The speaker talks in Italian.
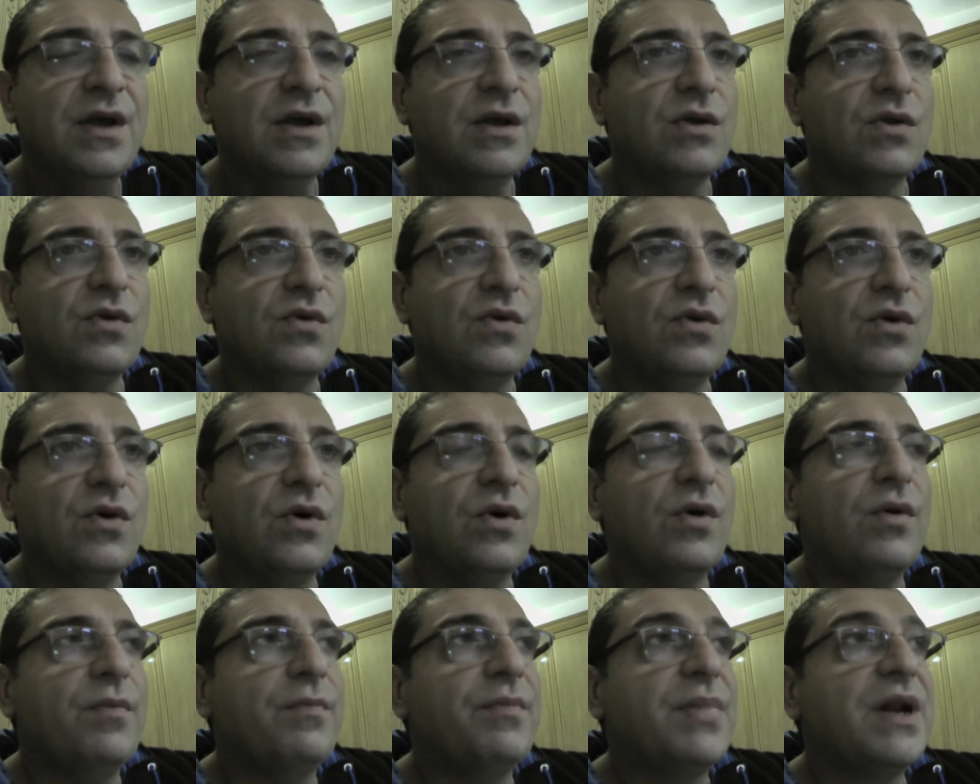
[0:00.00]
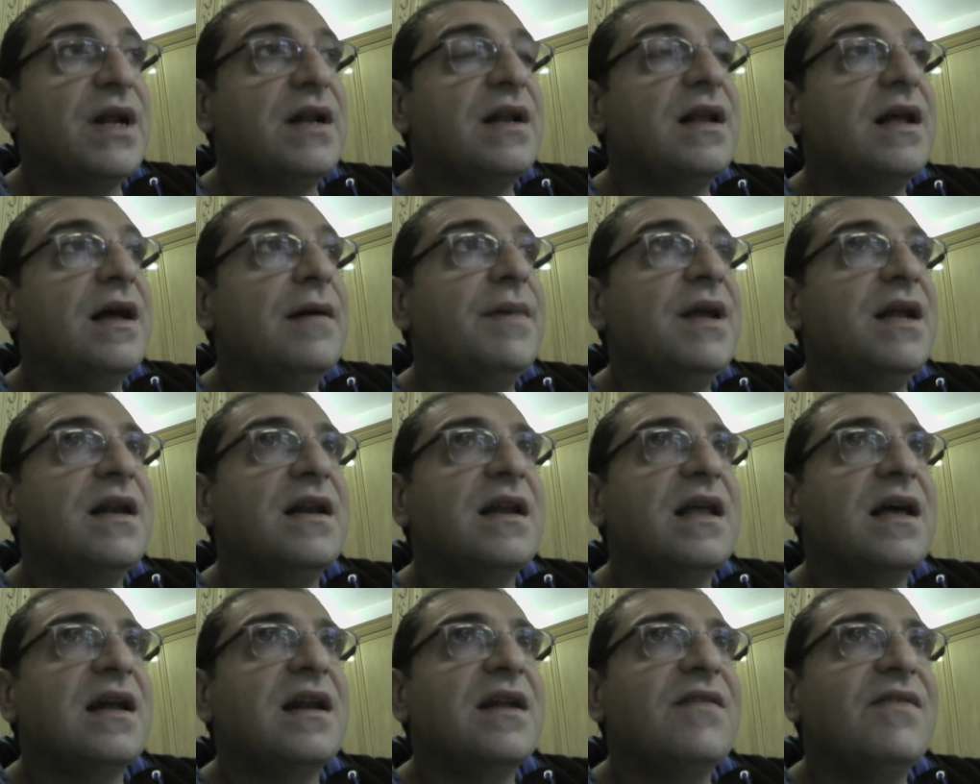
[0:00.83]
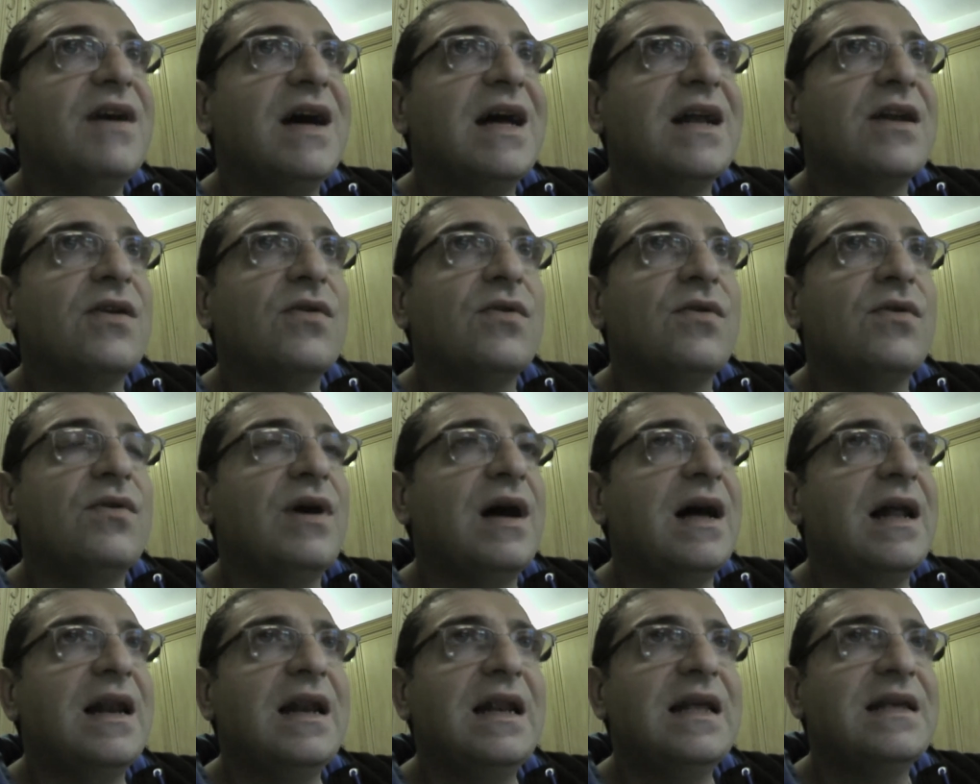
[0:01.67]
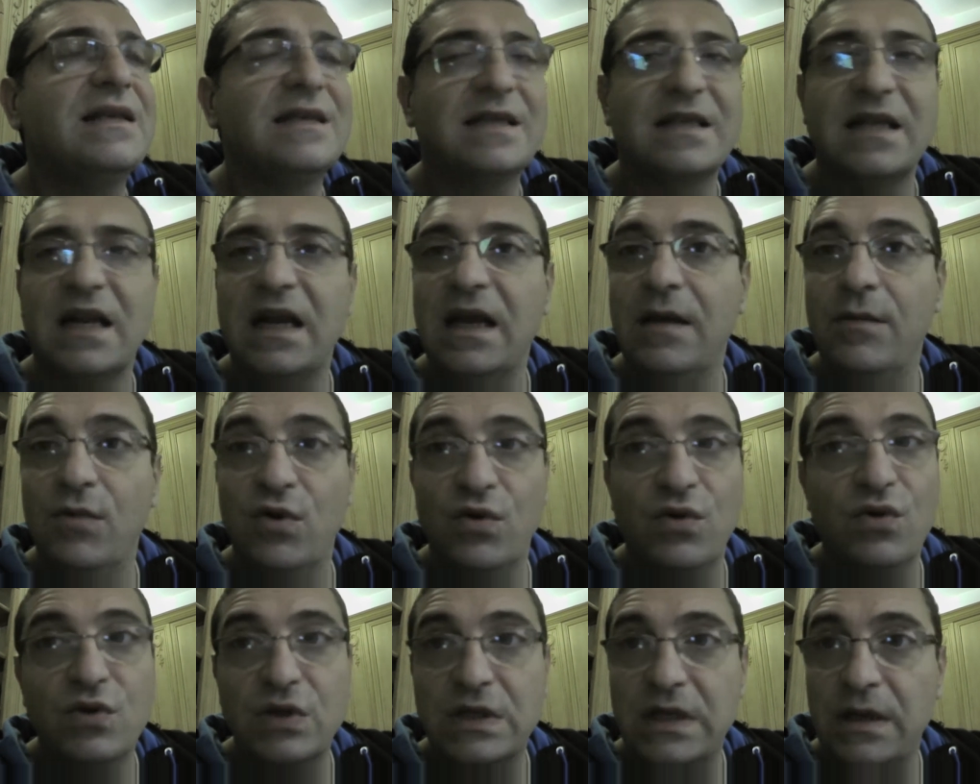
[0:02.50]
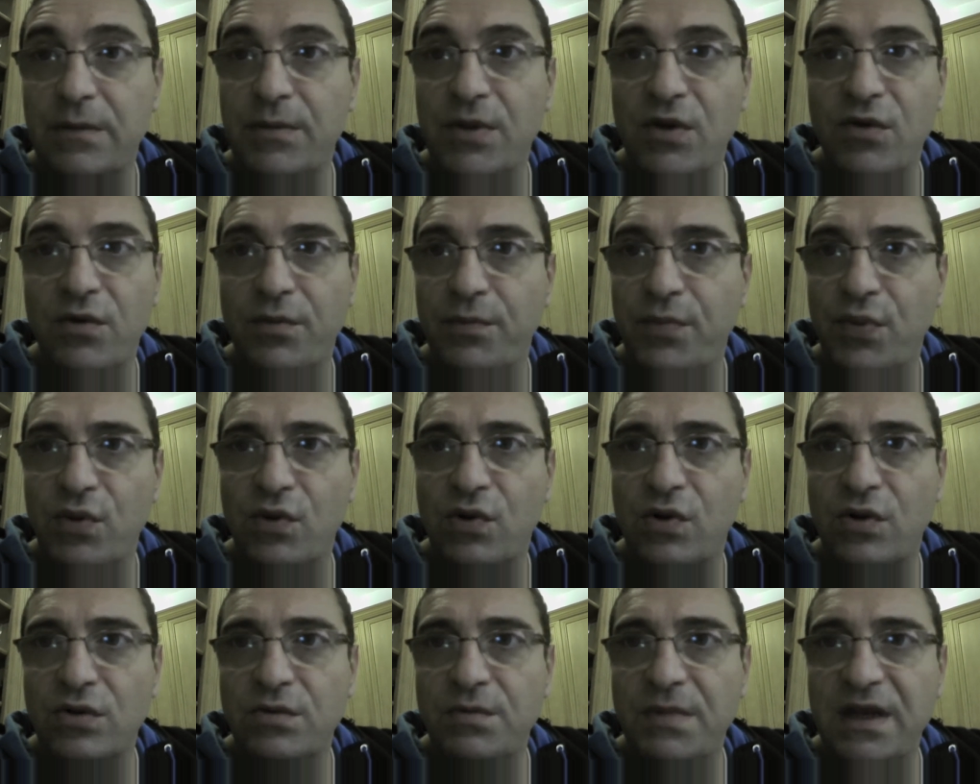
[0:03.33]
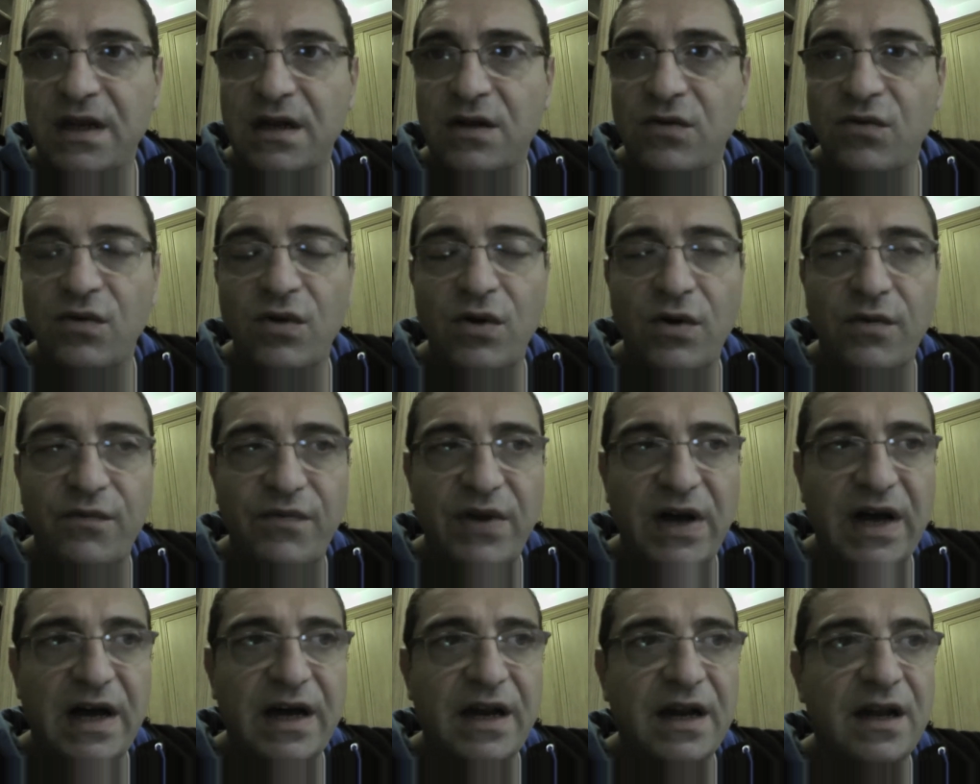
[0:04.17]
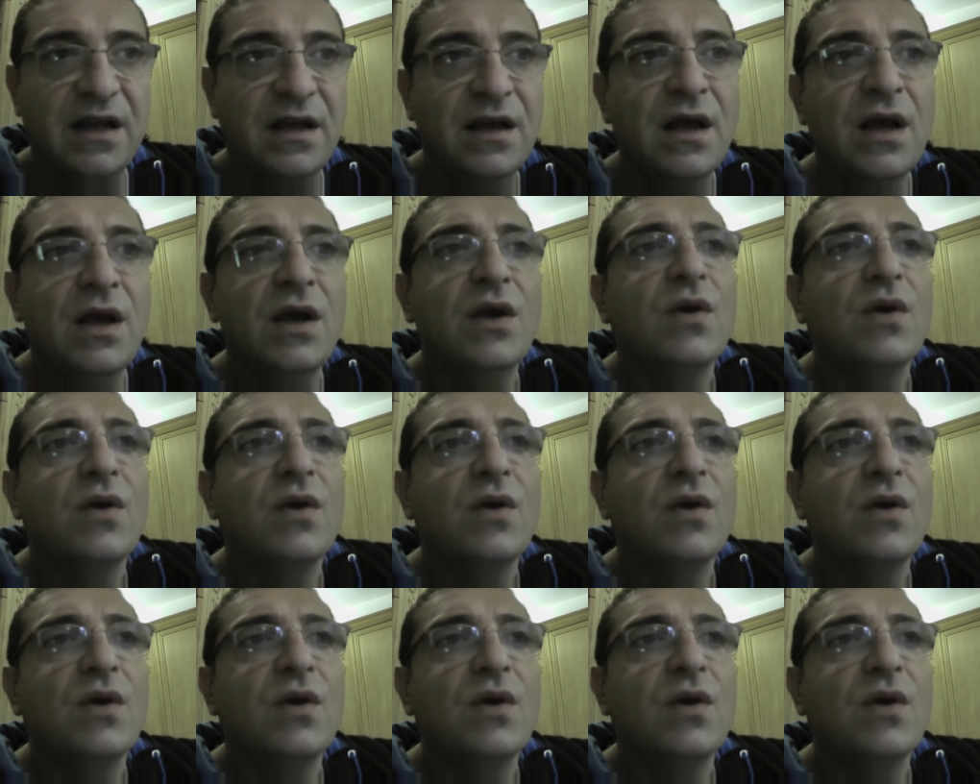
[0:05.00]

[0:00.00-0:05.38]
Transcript: sono praticamente arrivato all'estremo, non sapevo più come dovevo fare,